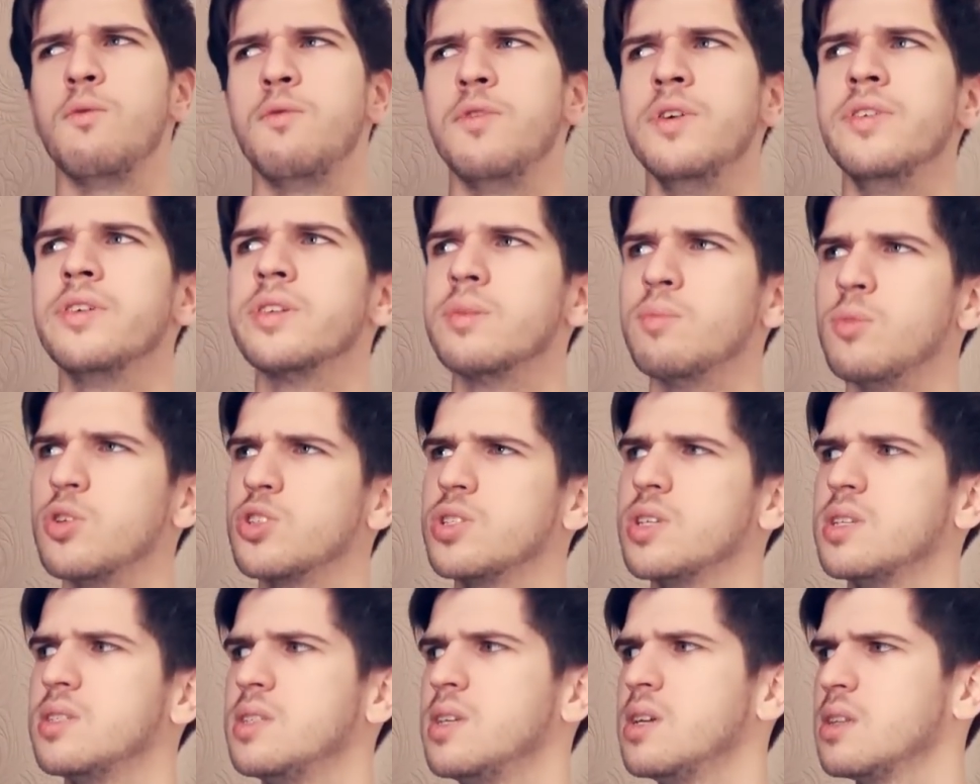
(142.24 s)
вывод
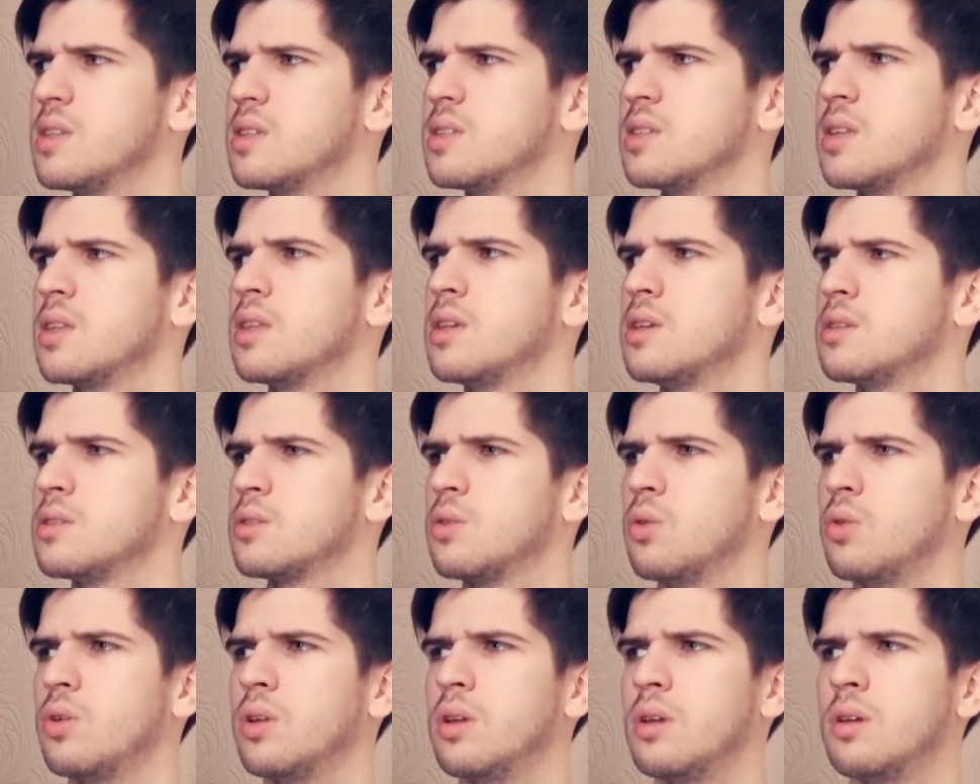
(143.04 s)
можно сделать из этой
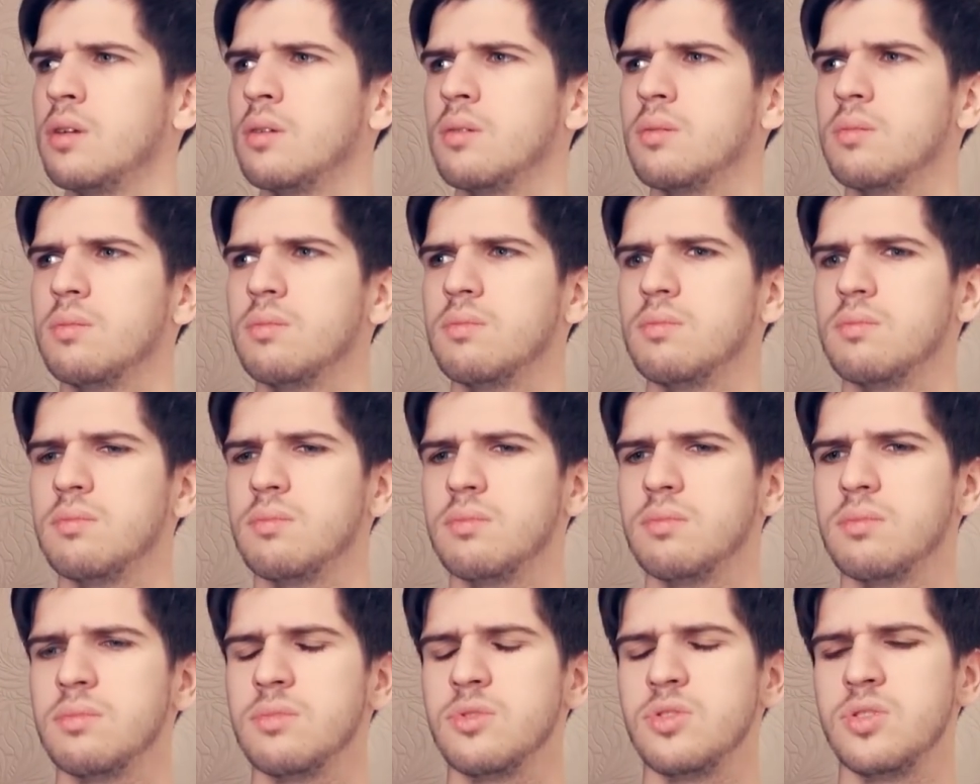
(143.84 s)
истории.
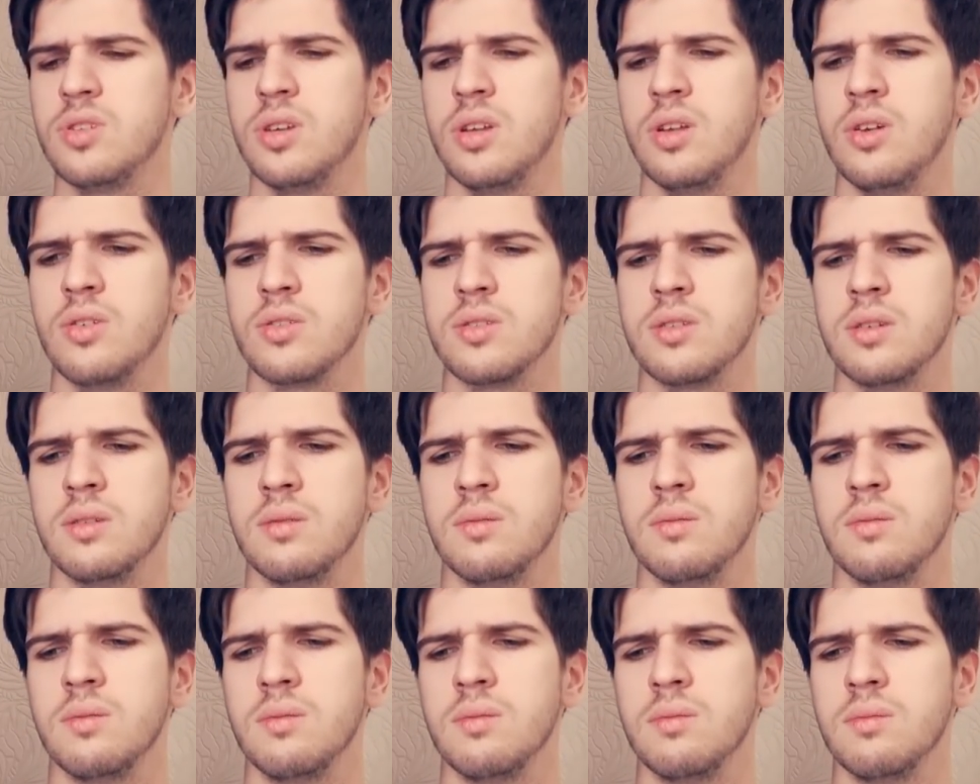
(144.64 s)
Ну, серьезно.
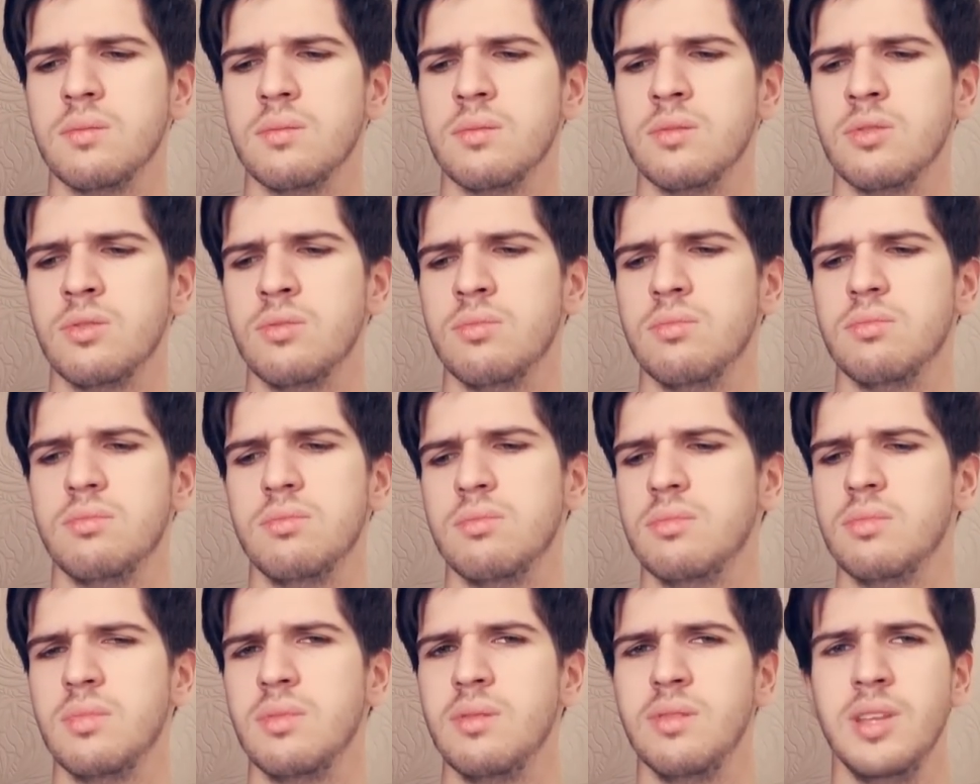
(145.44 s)

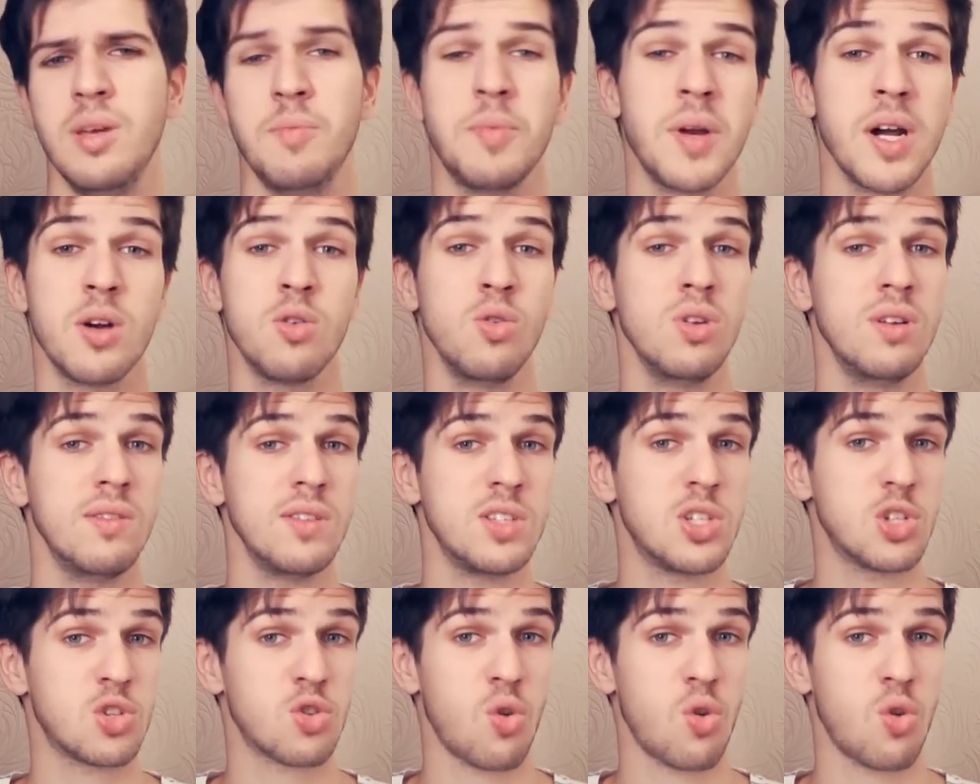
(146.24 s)
Не прогуливайте